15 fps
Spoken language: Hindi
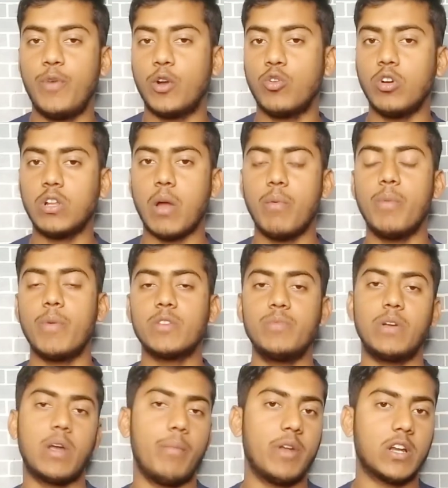रेफर कोड कमेंट
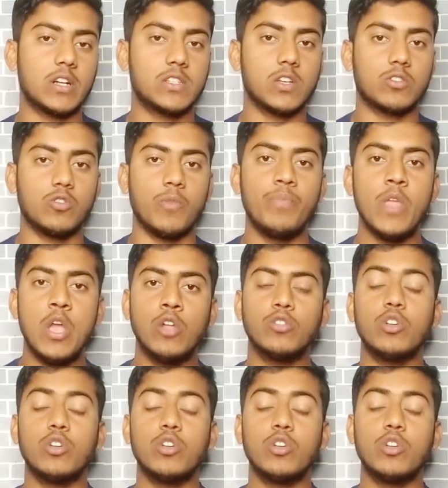बॉक्स में कमेंट कर सकते हो